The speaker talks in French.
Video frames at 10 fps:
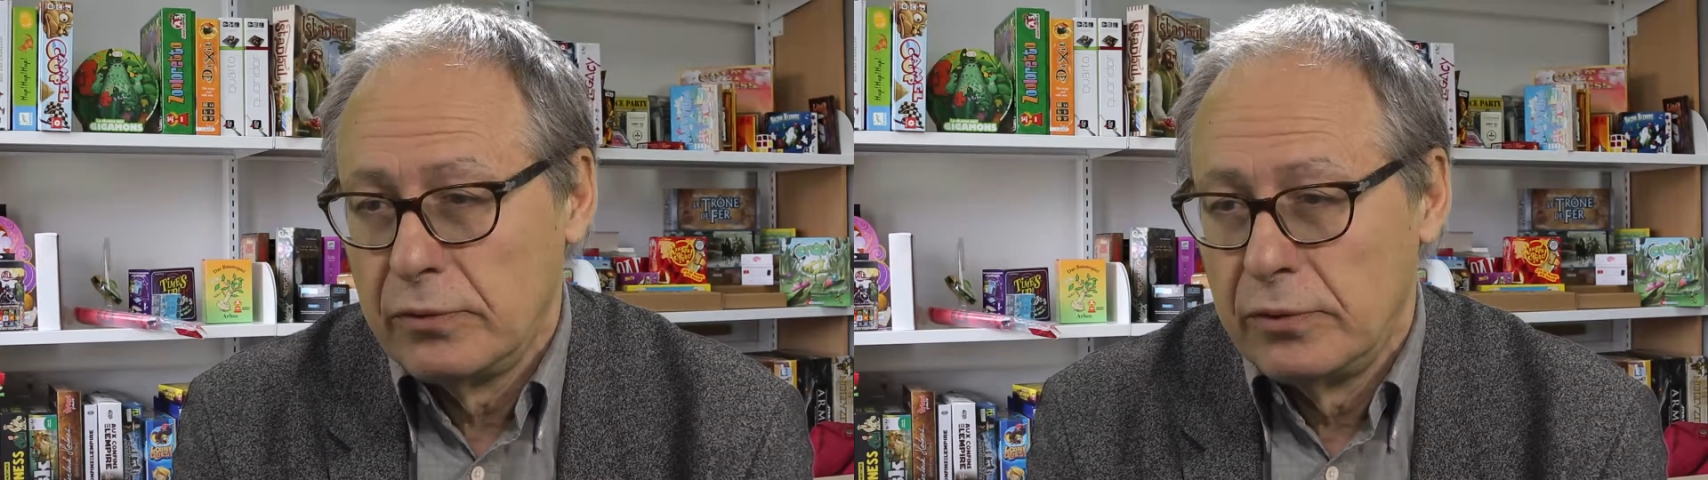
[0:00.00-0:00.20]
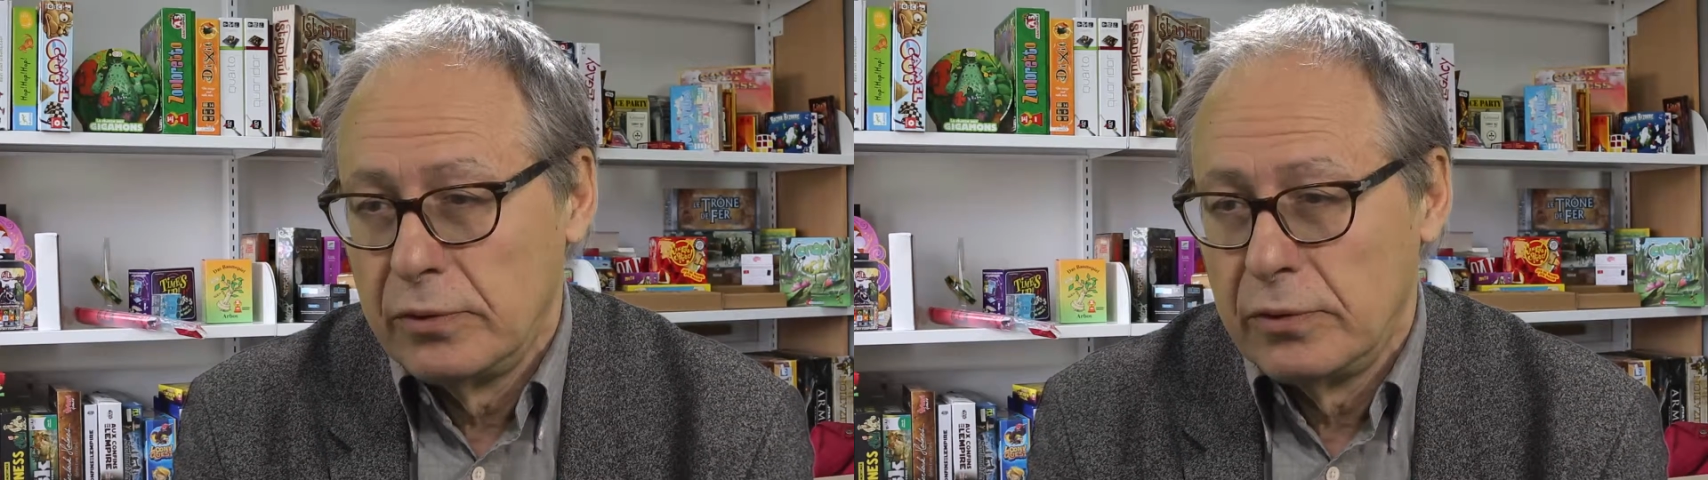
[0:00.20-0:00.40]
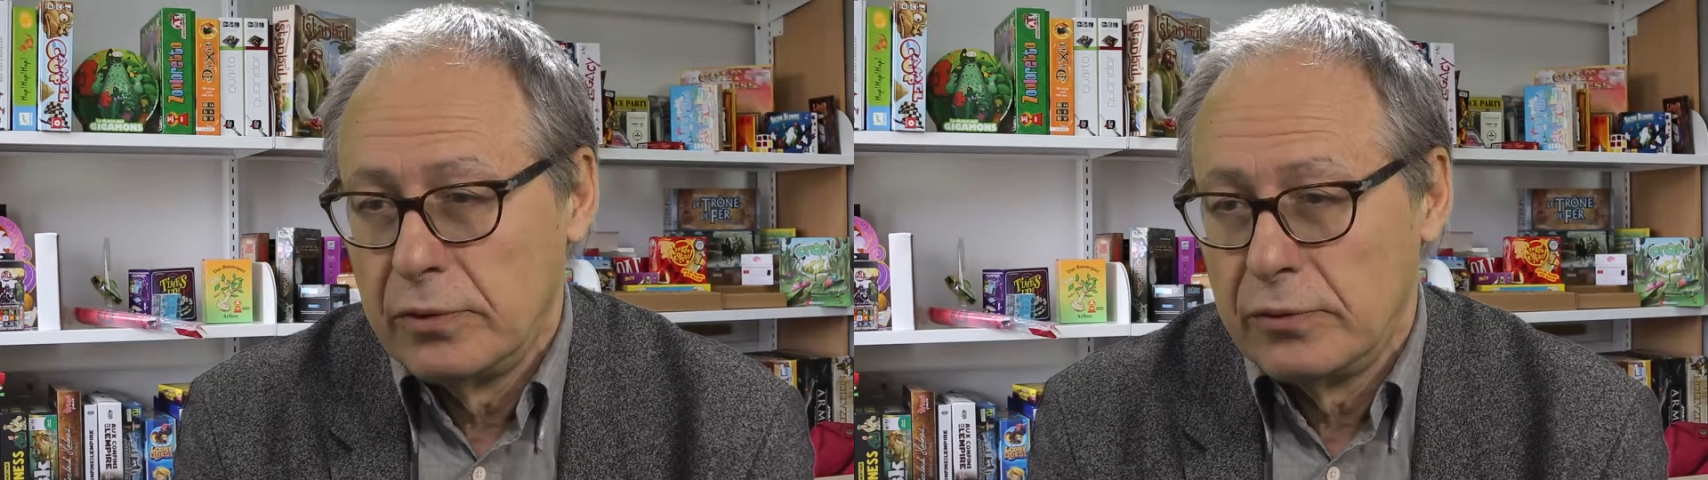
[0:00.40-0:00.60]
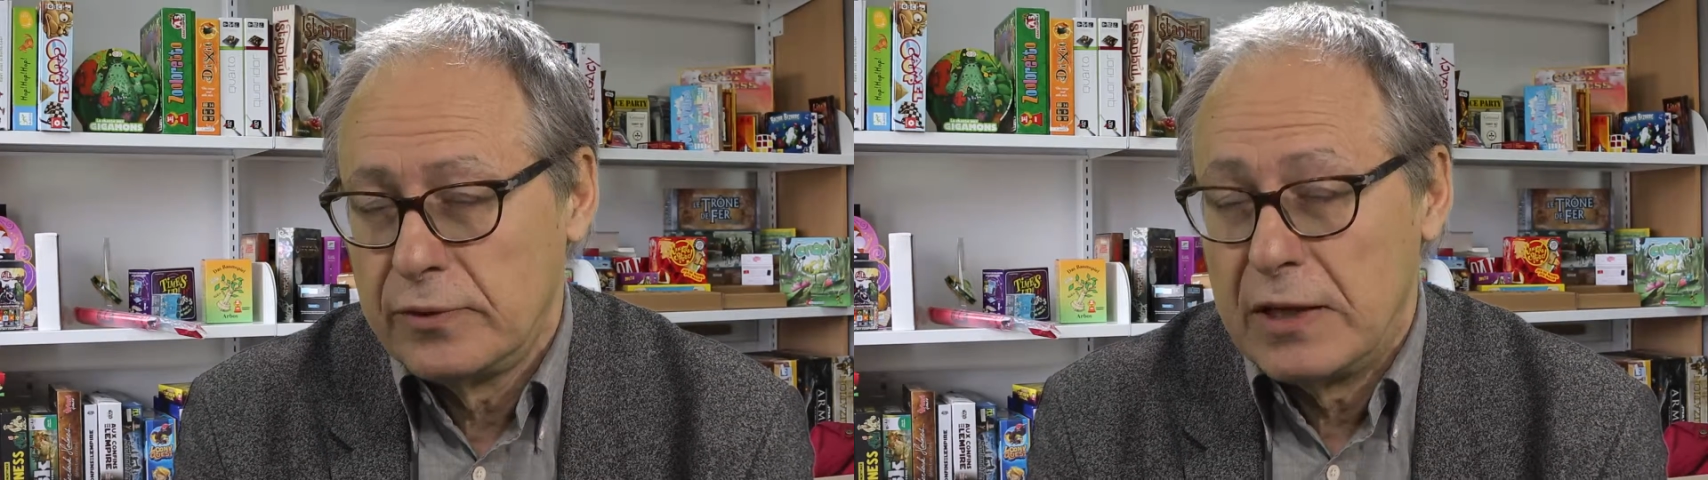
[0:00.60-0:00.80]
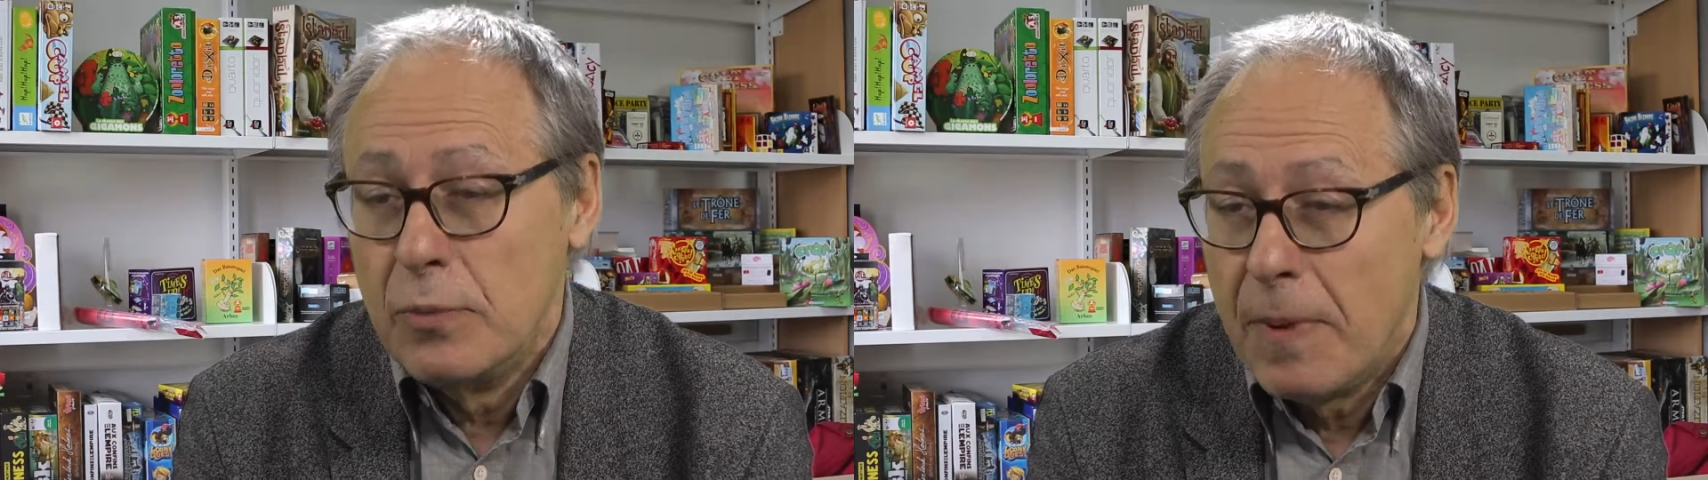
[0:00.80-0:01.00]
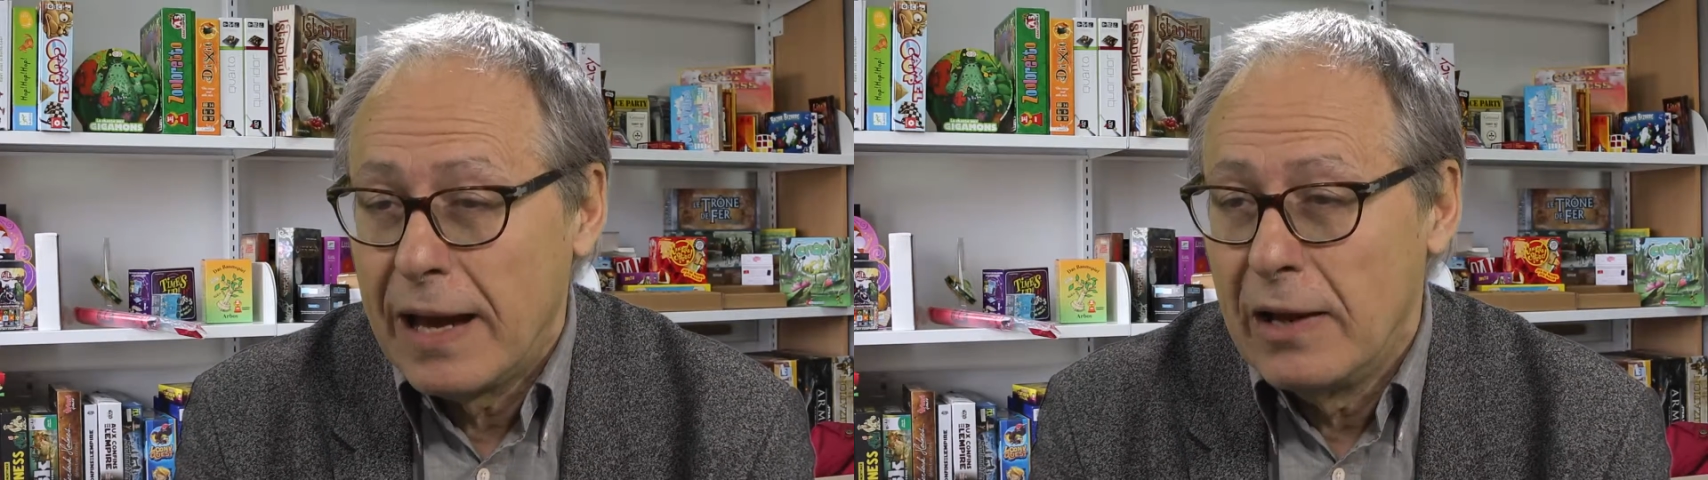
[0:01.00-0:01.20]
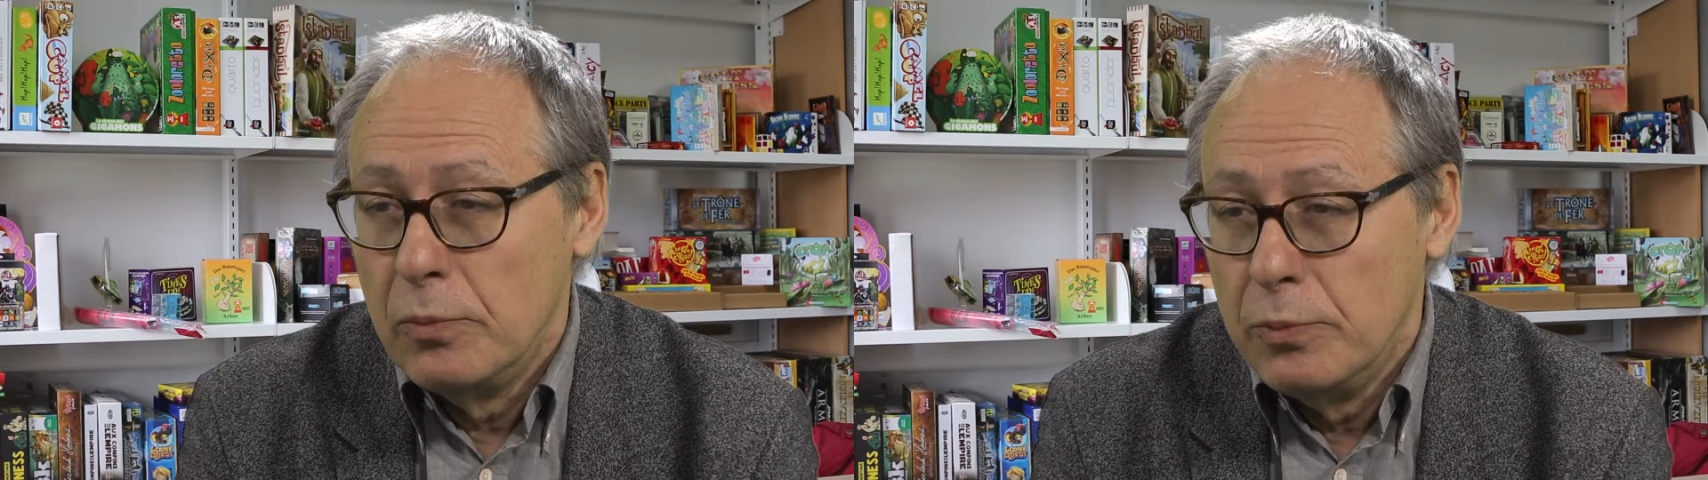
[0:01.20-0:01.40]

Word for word: de ce qui nous paraît le